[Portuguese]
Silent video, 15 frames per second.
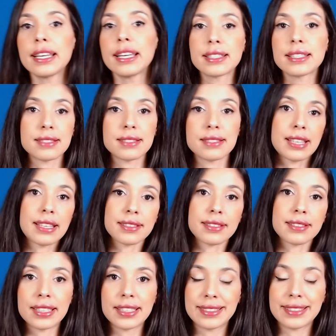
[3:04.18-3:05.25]
e
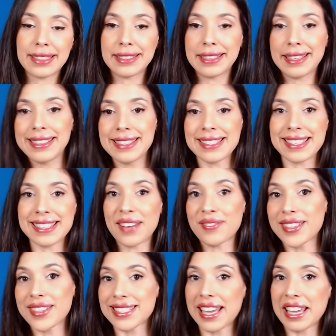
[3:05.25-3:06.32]
tentando entender ali se
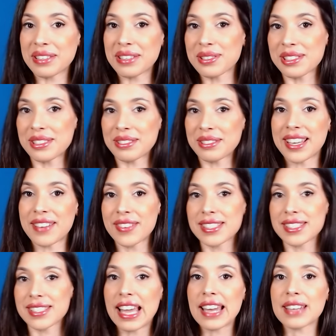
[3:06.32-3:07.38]
dava certo ou se não
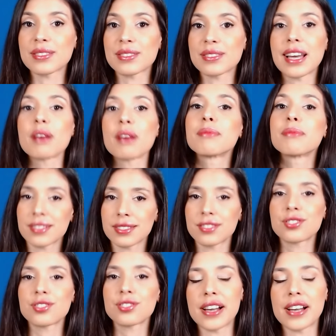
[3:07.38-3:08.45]
dava certo e tal,
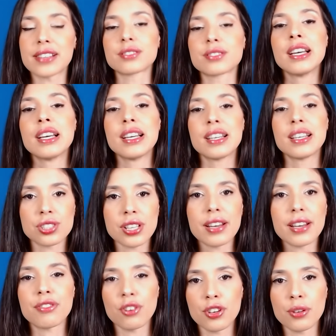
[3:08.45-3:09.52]
mas de fato
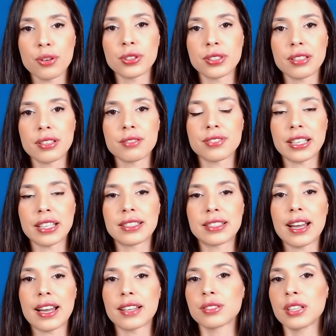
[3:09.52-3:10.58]
já foi um modelo
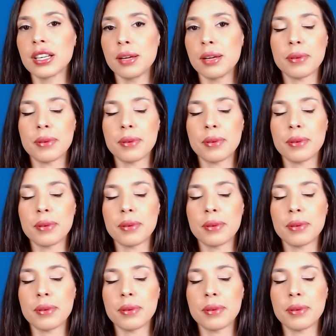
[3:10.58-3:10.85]
validado,